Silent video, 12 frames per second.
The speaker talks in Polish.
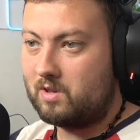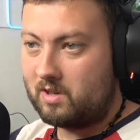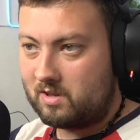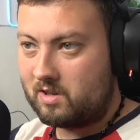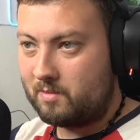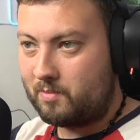
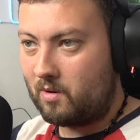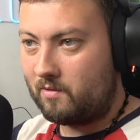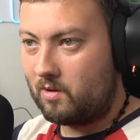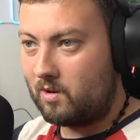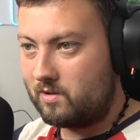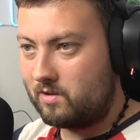czyli że szybko
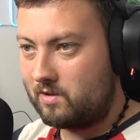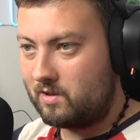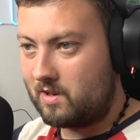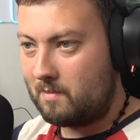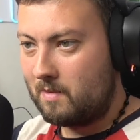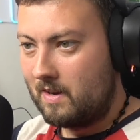wychodzi
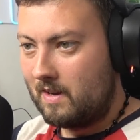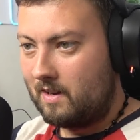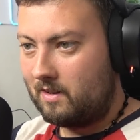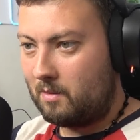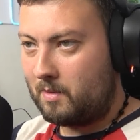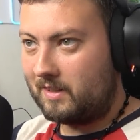gdzieś tam.
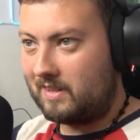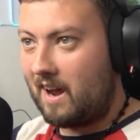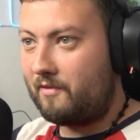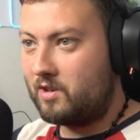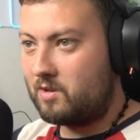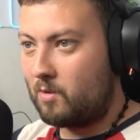Dobra,
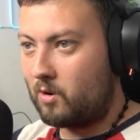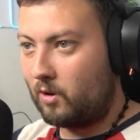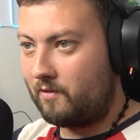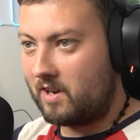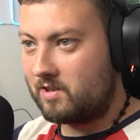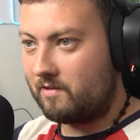trafisz
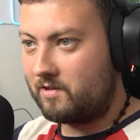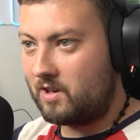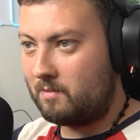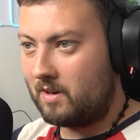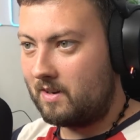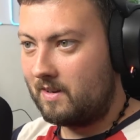mordo, wierzę w
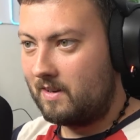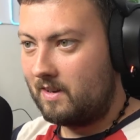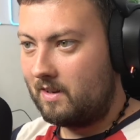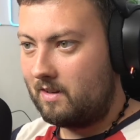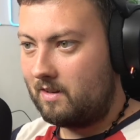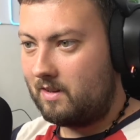ciebie.
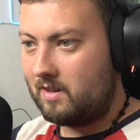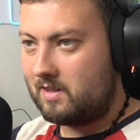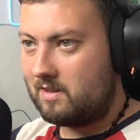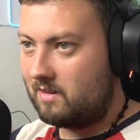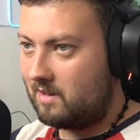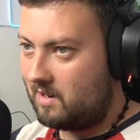
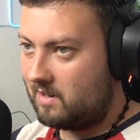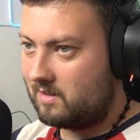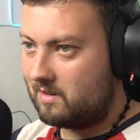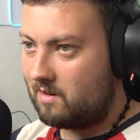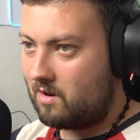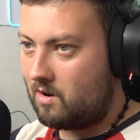Jest, nie
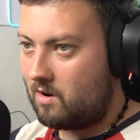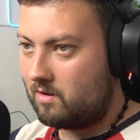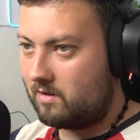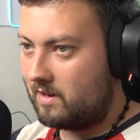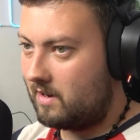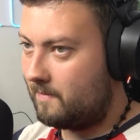jest, o,
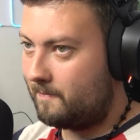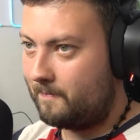nie.